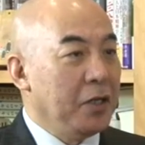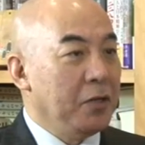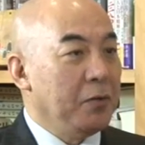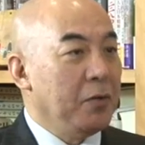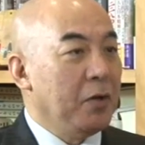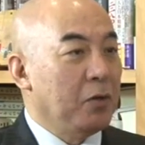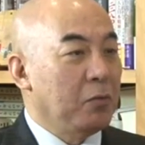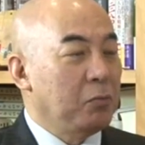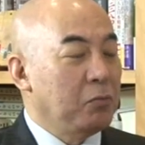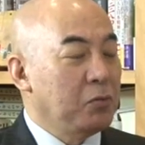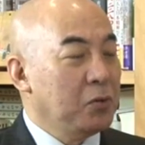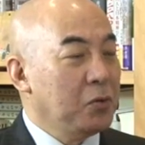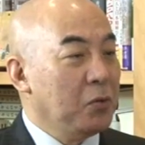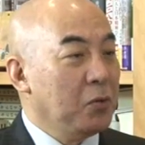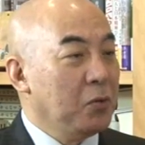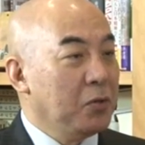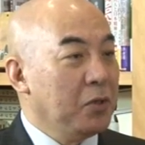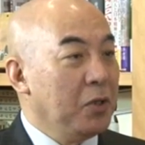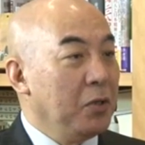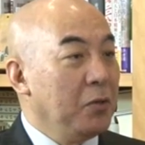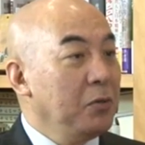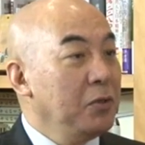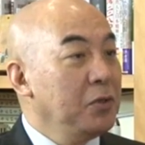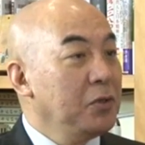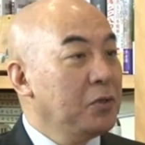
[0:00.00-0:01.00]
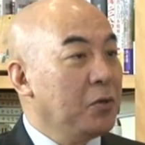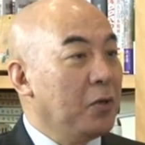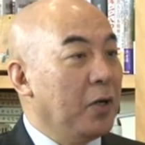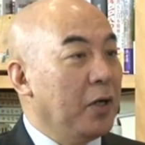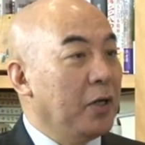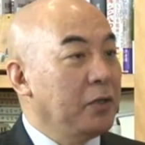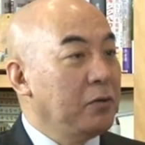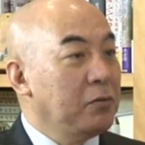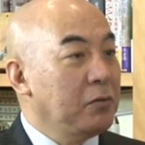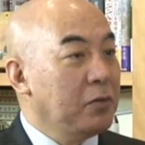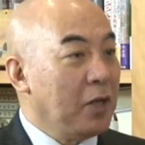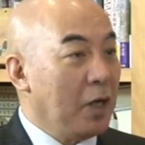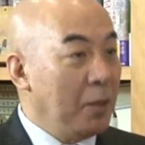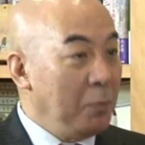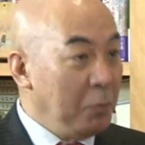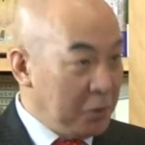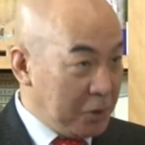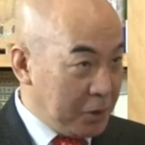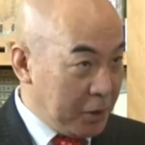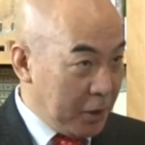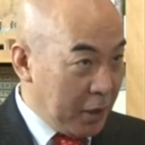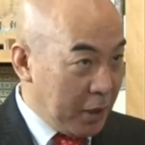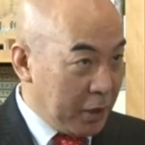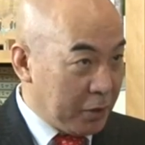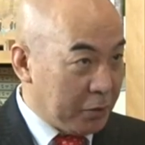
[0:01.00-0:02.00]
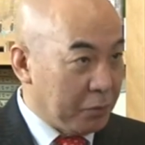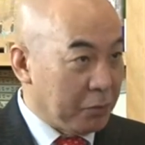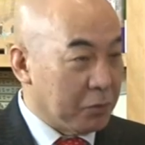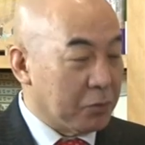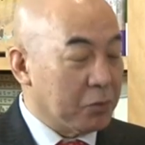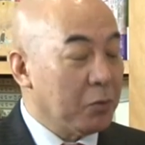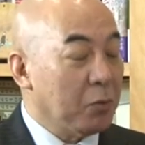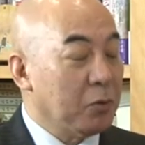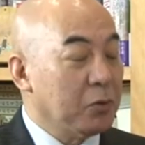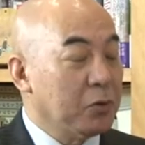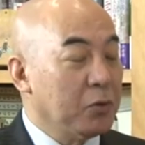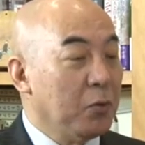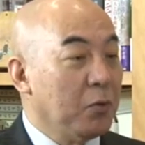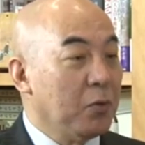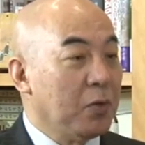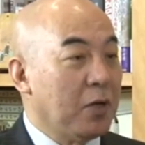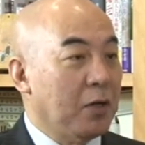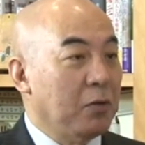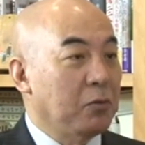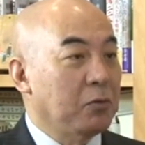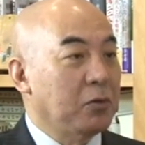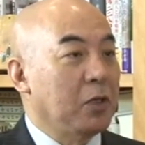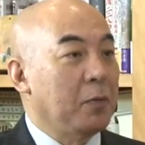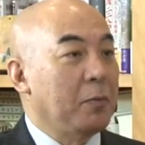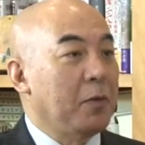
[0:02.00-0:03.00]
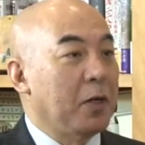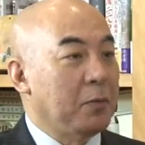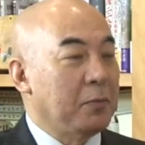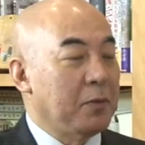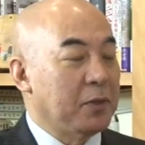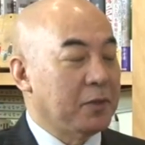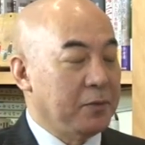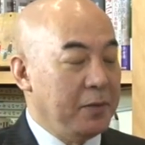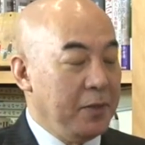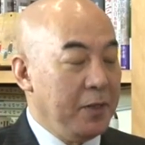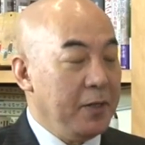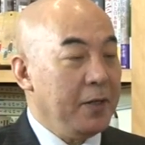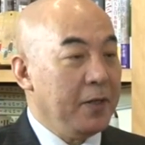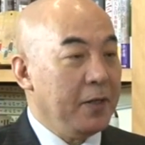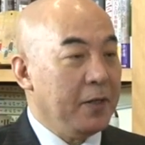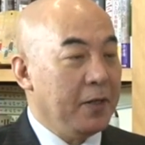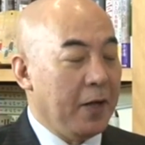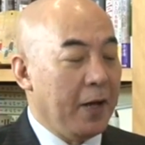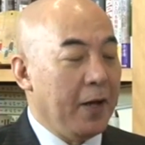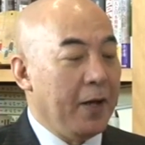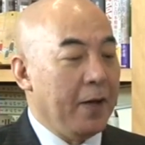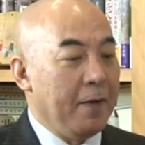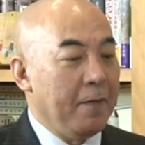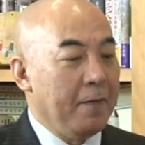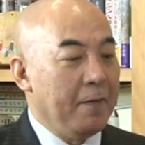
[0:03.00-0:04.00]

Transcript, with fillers: いわゆる武装テロリストがいるかもしれないというそのその可能性もありますね。うんはい、です